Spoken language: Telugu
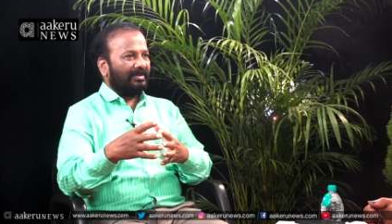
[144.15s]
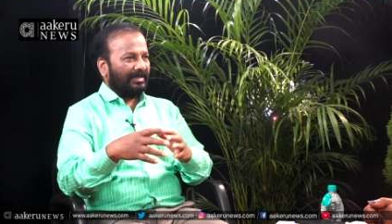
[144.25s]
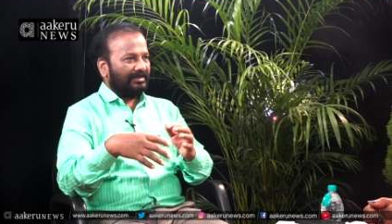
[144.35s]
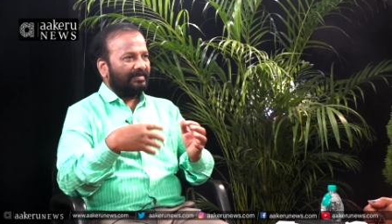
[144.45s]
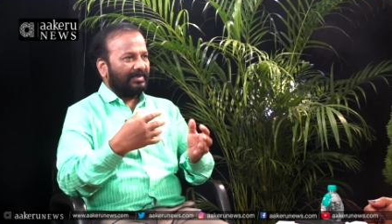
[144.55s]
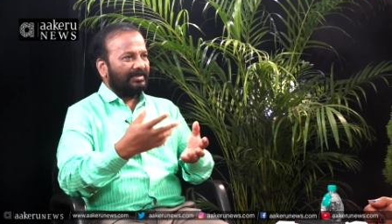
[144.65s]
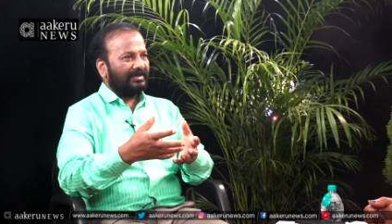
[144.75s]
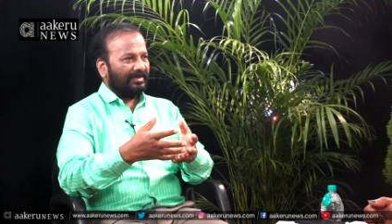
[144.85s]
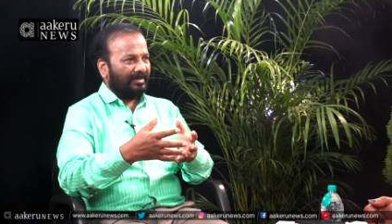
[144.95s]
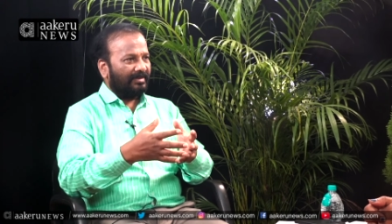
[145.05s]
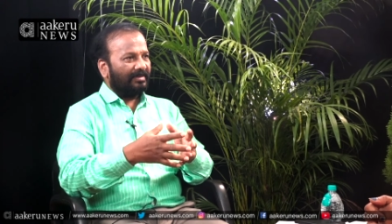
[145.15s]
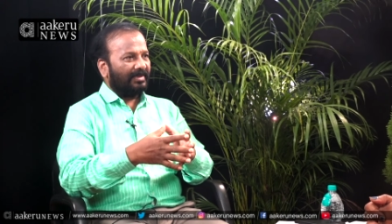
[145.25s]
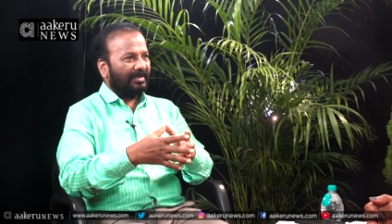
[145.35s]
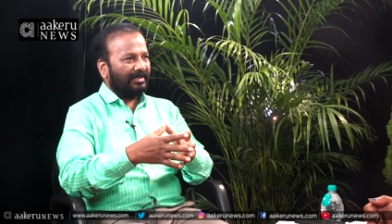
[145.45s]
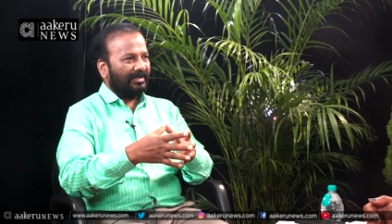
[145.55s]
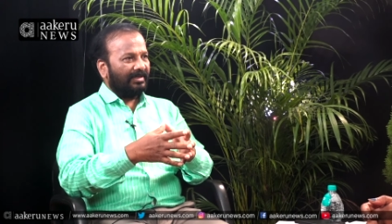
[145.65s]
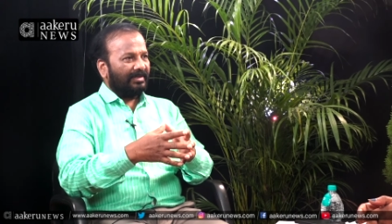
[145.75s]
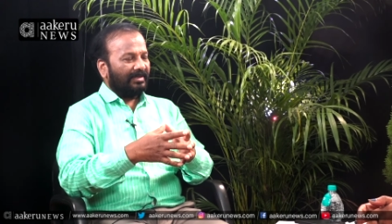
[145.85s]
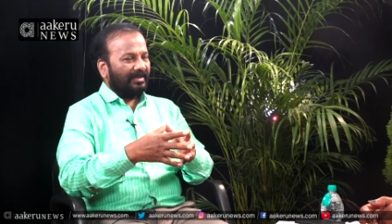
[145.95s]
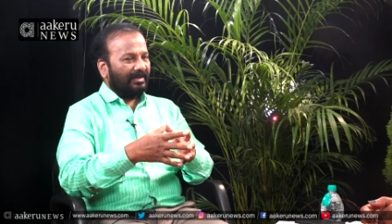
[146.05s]
యాక్సెప్టెన్సీ రావడం కానీ
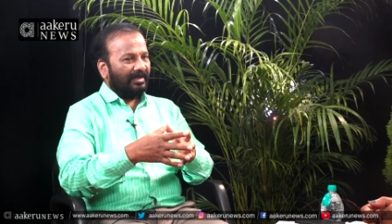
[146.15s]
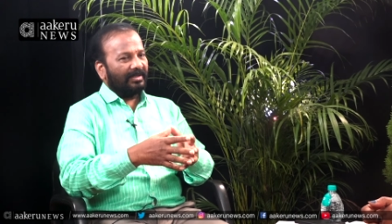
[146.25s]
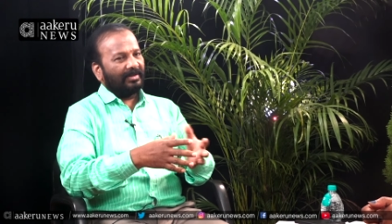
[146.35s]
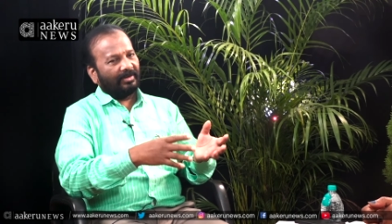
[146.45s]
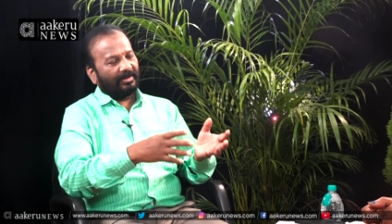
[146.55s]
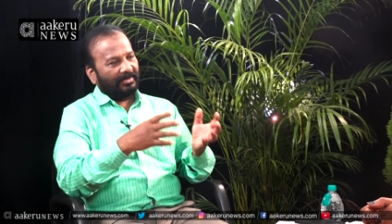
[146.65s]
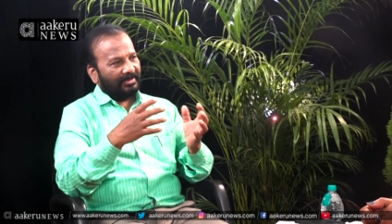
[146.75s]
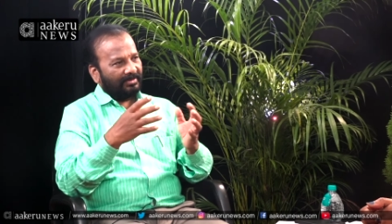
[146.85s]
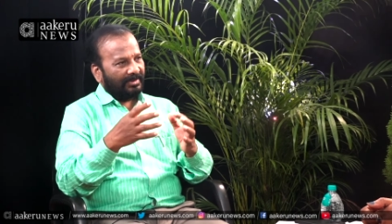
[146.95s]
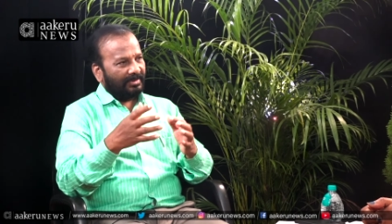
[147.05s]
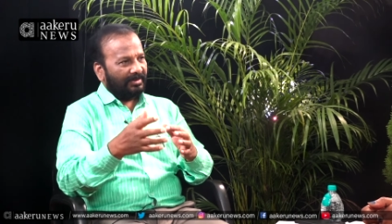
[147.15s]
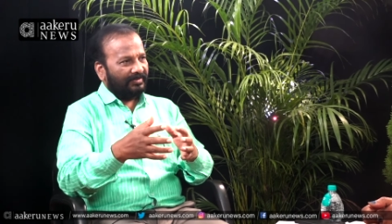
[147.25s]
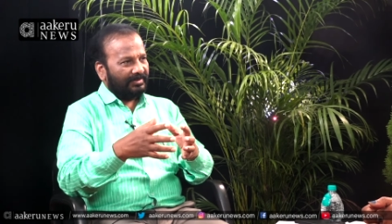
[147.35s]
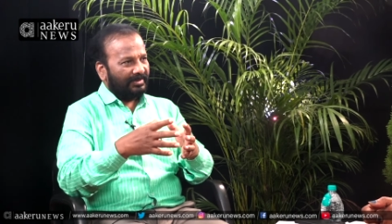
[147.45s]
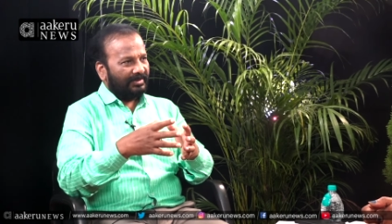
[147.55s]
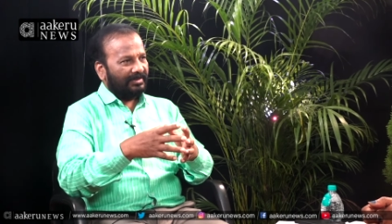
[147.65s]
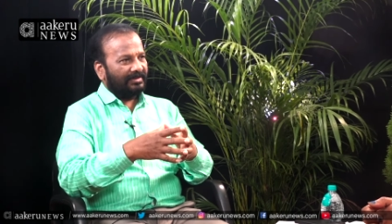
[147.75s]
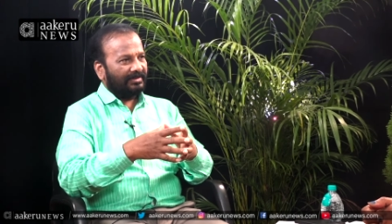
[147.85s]
లేదా గవర్నమెంట్ కూడా ఒక ఫెసిలిటీ